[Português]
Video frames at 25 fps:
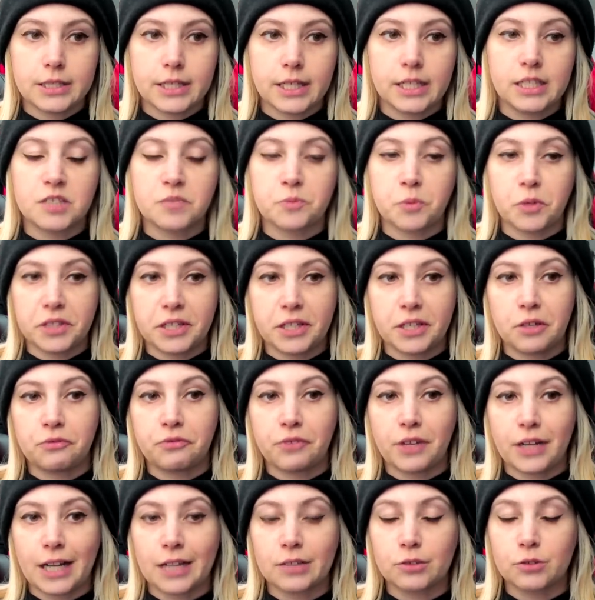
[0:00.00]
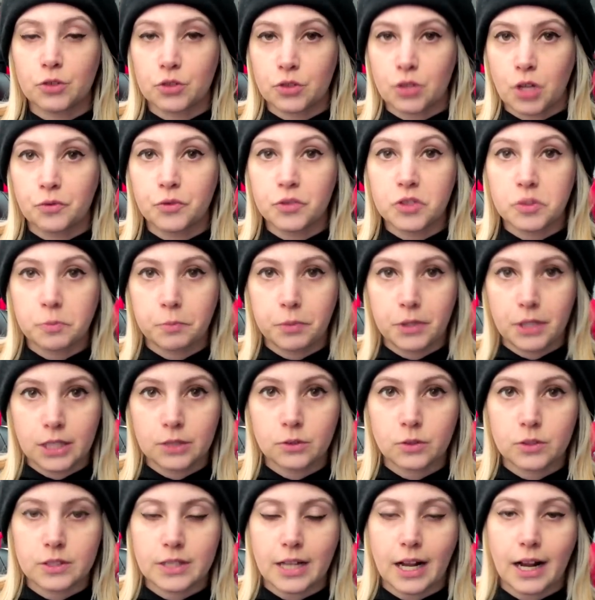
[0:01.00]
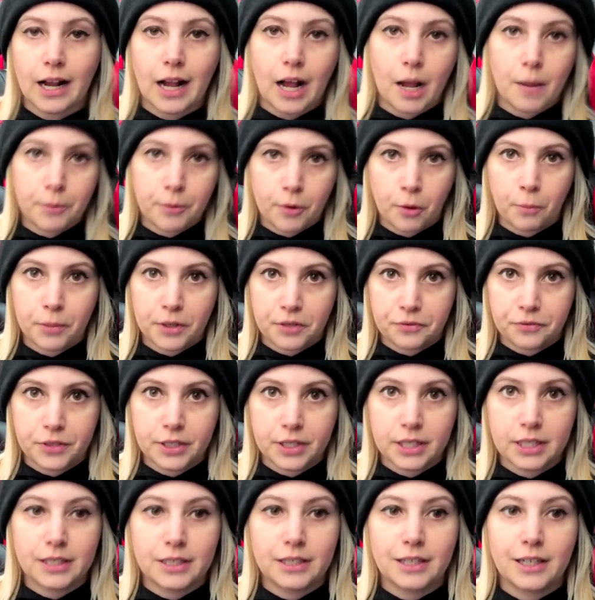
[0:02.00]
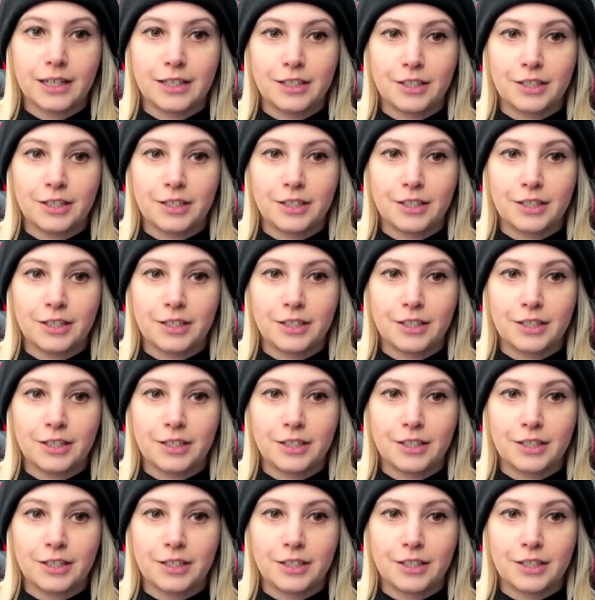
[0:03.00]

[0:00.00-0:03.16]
se eles poderiam falar dos novos planos da Capcom para a franquia,